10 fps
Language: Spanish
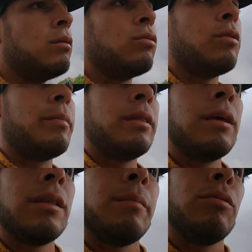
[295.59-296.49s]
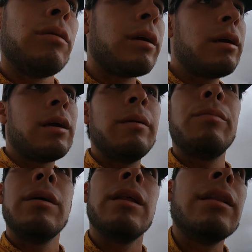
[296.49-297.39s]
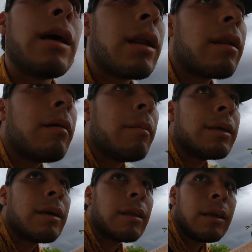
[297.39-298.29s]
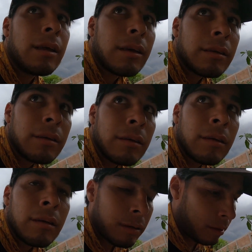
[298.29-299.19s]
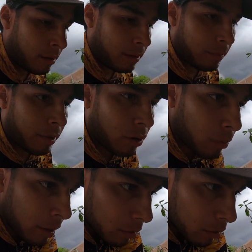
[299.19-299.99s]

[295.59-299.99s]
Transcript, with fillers: Estoy pendiente porque aquí pueden andar más ardillas. Pero como